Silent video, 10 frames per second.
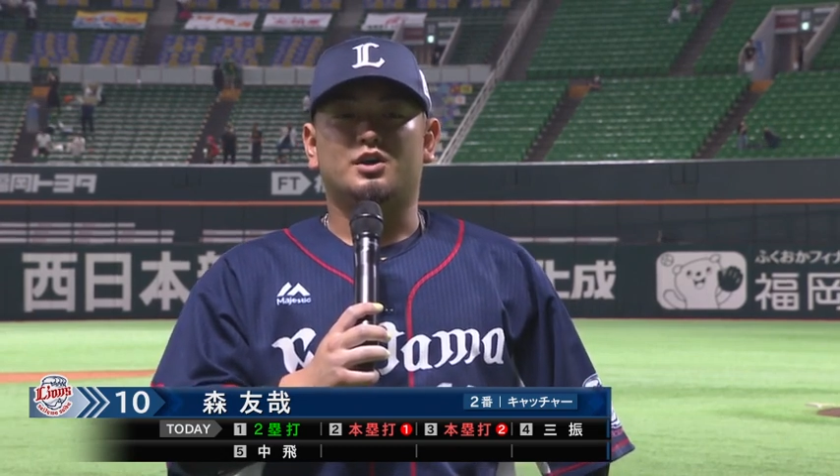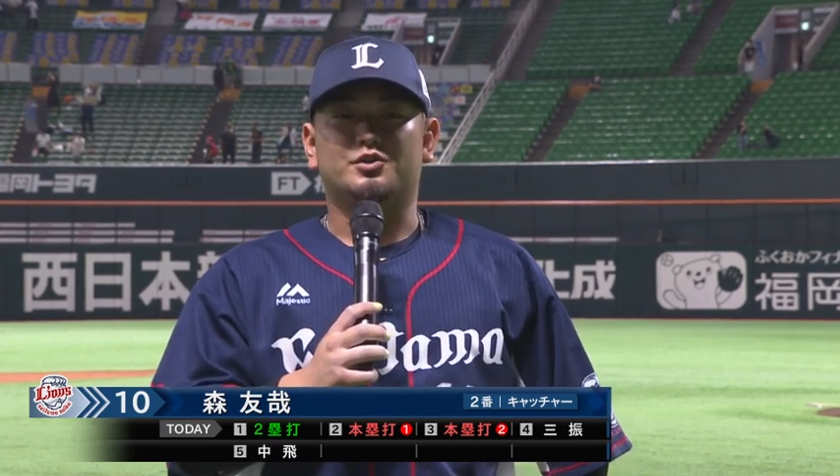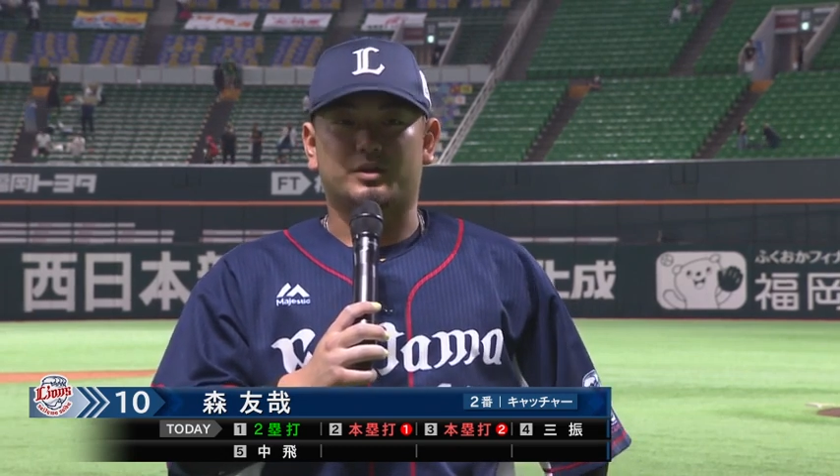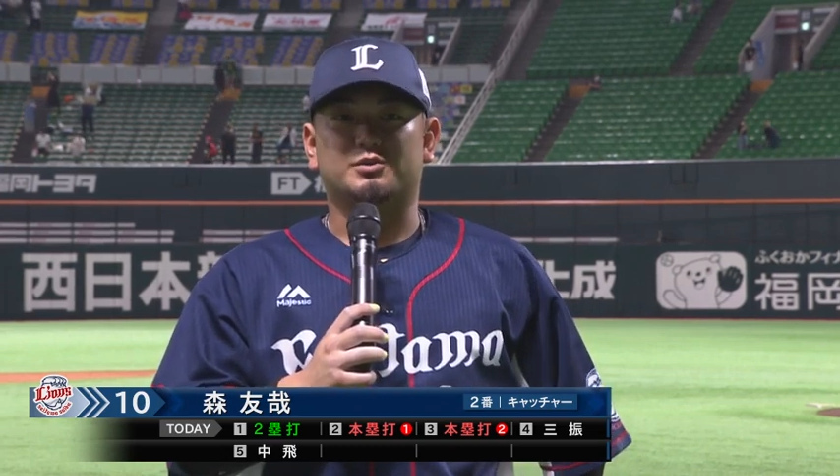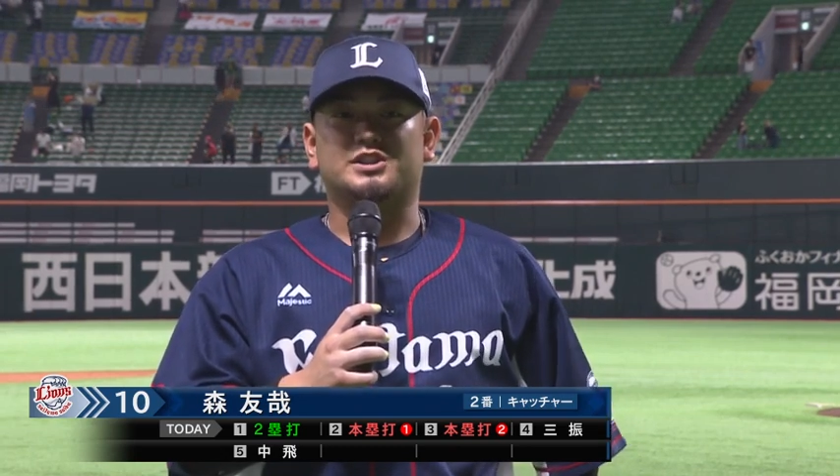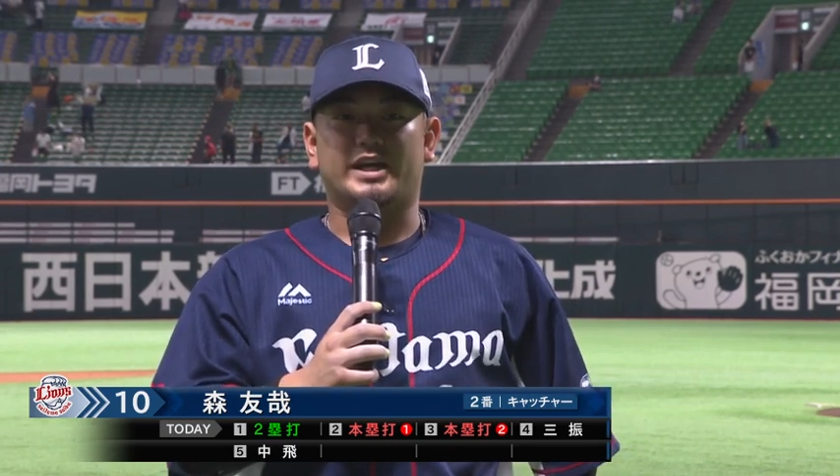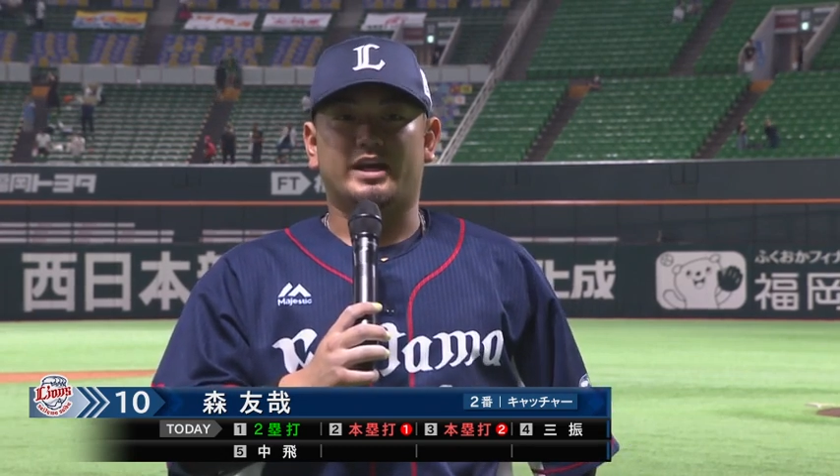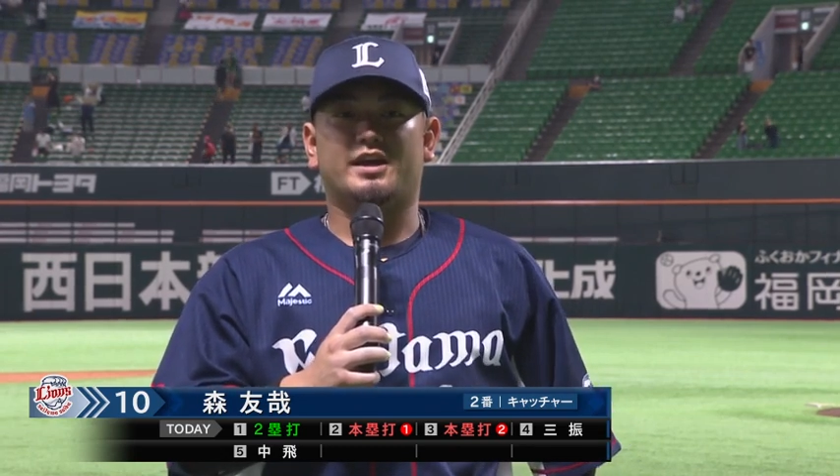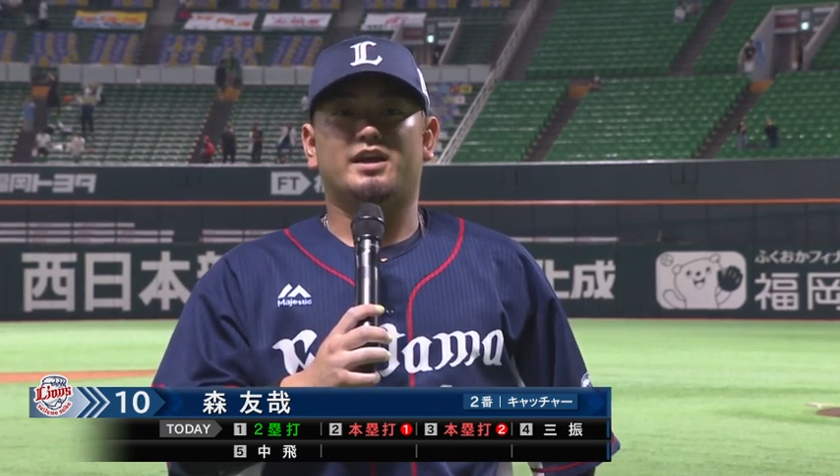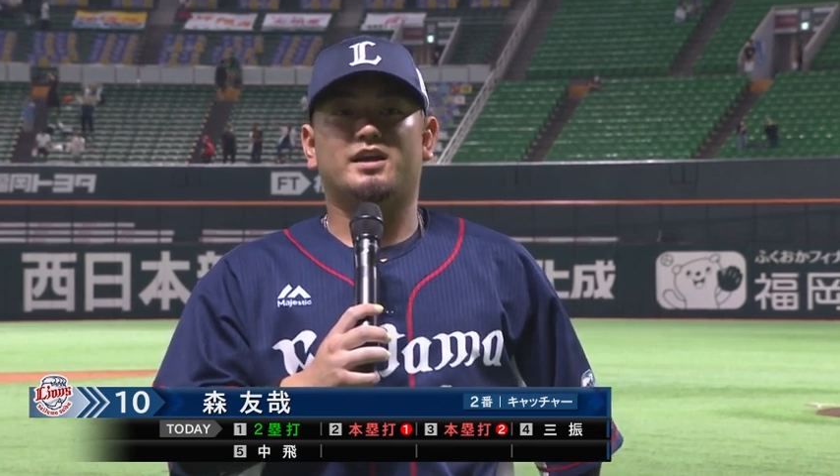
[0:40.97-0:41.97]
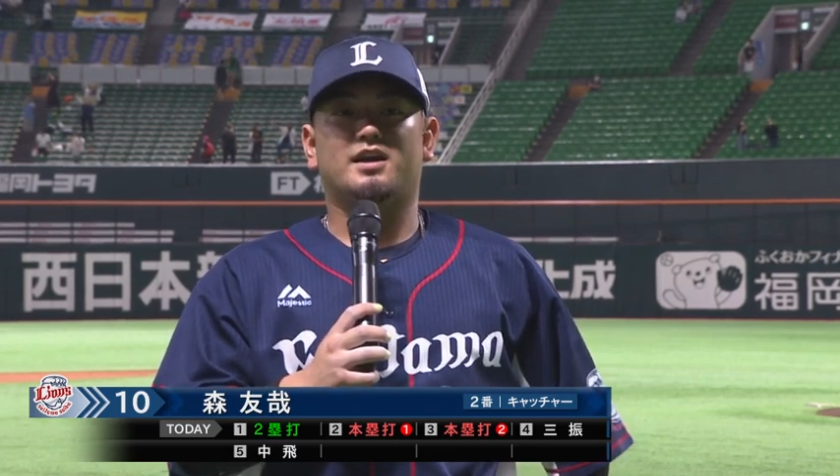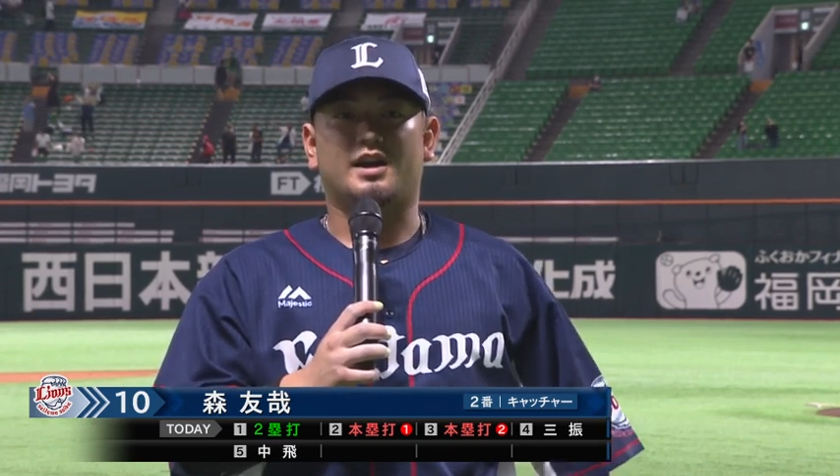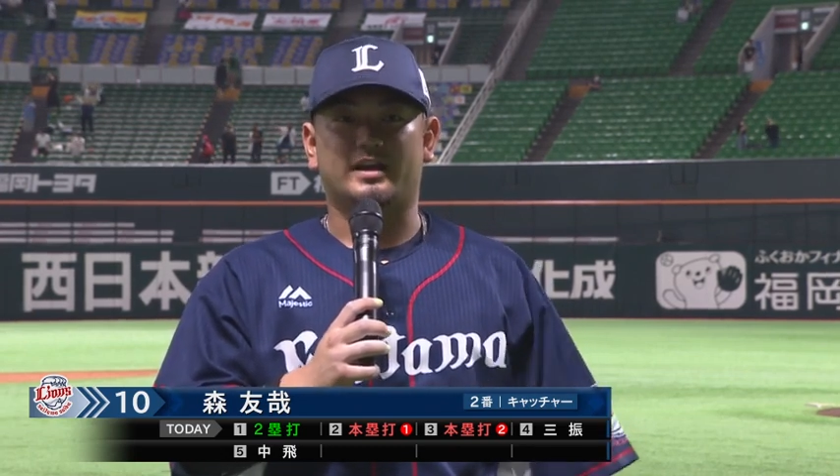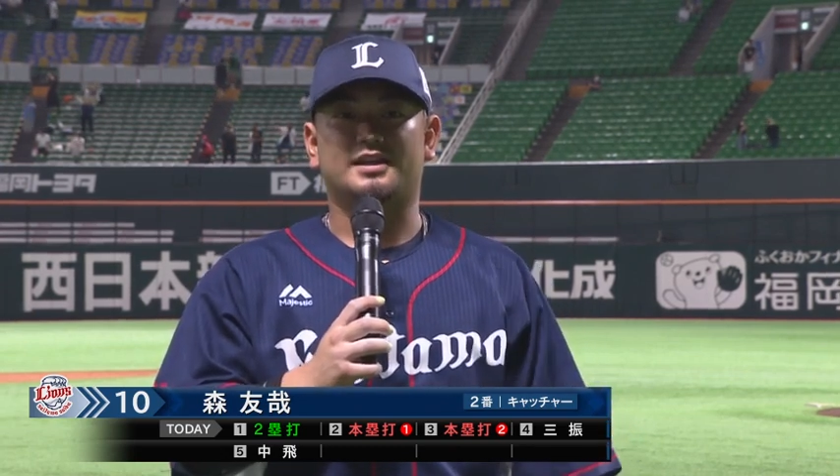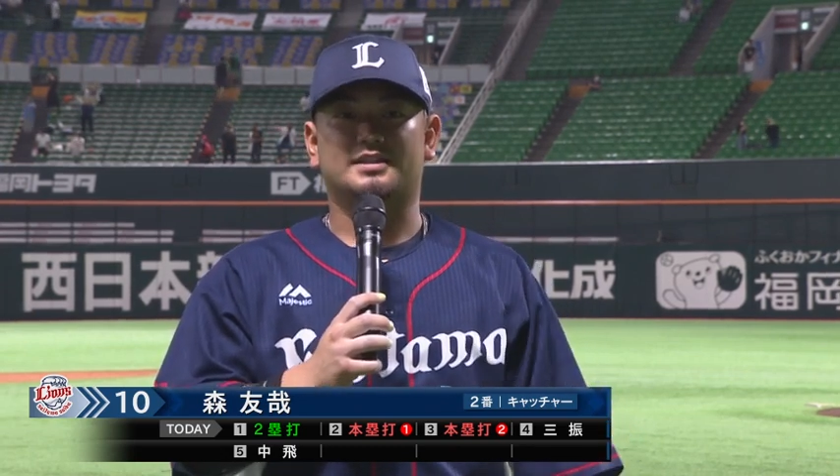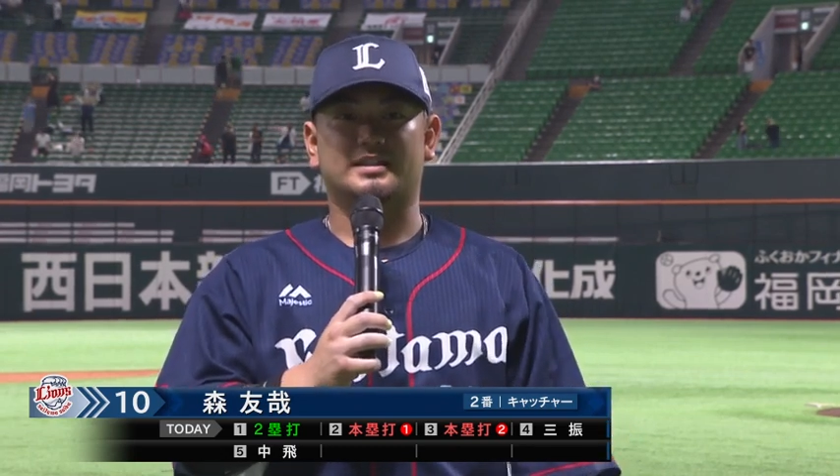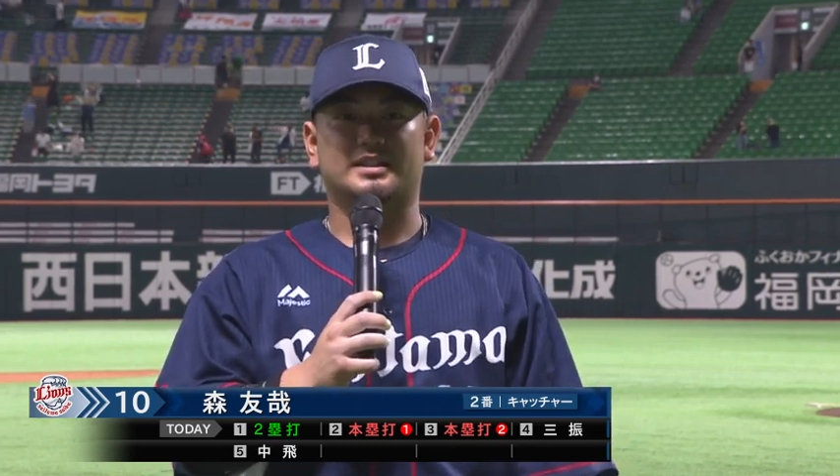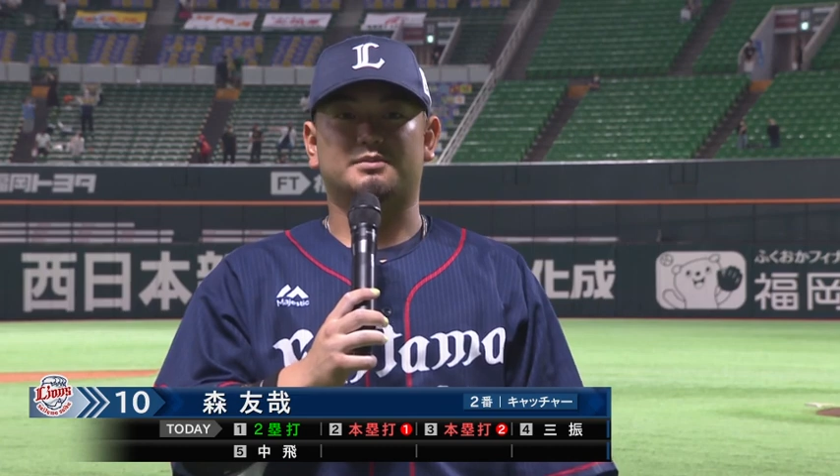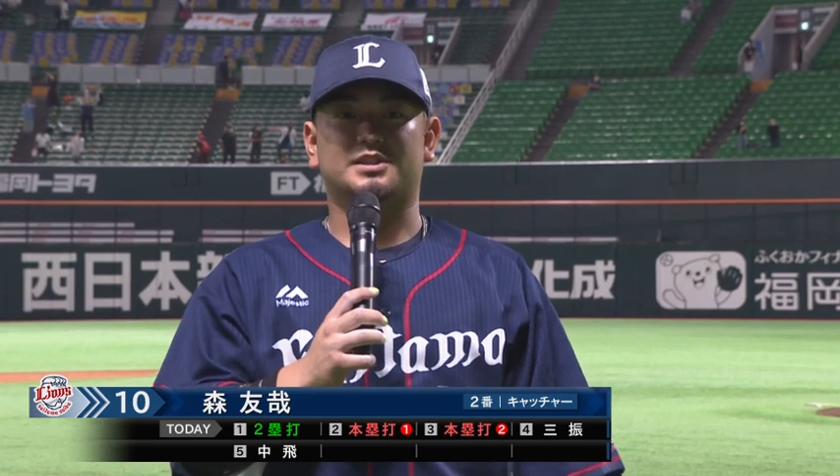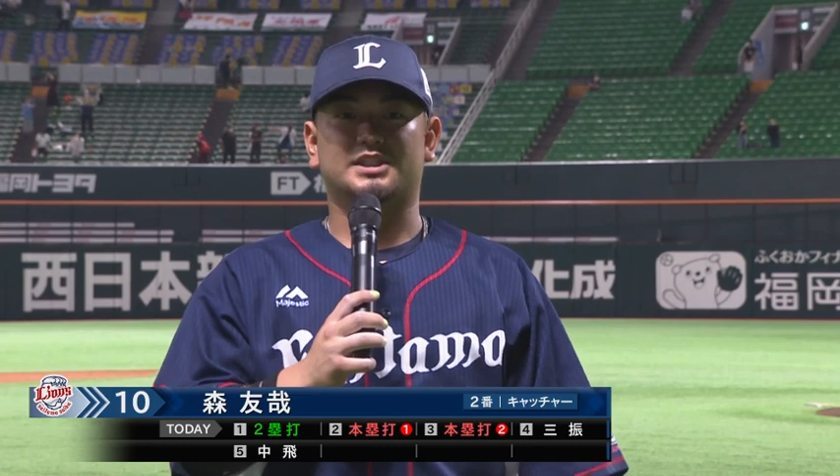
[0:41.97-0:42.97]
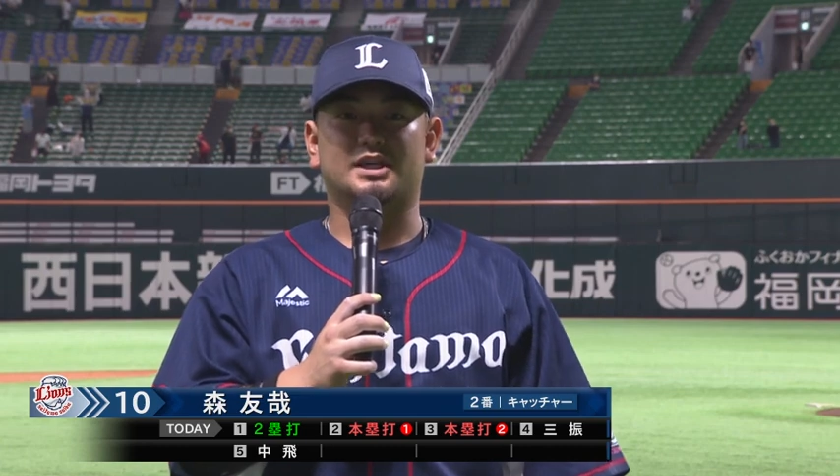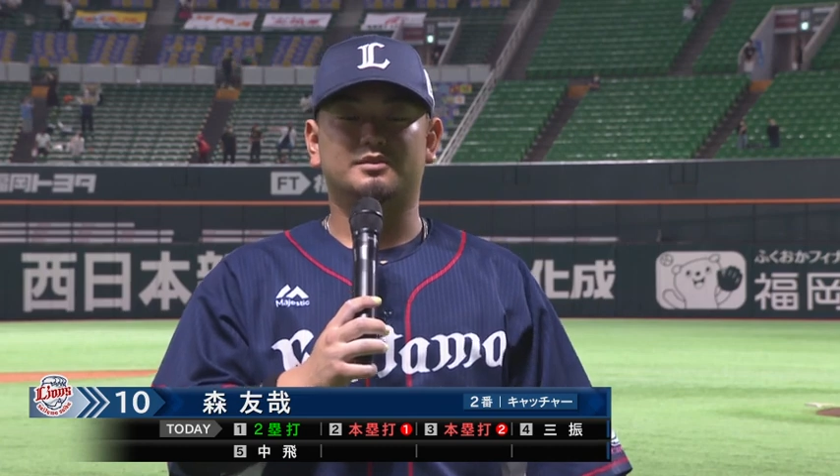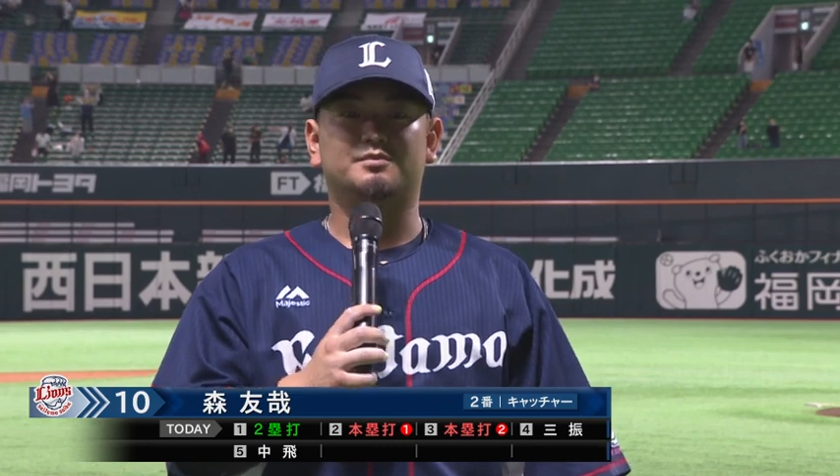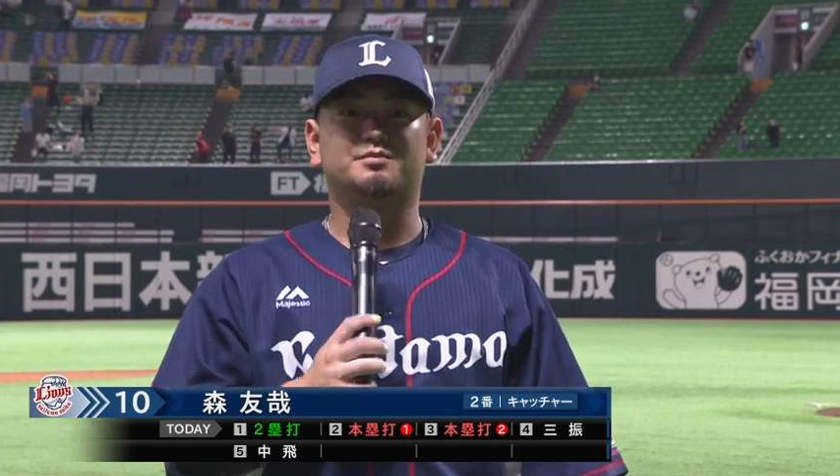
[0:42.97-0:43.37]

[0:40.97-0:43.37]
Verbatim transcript: いう気持ちで、はい、打席に立ちました。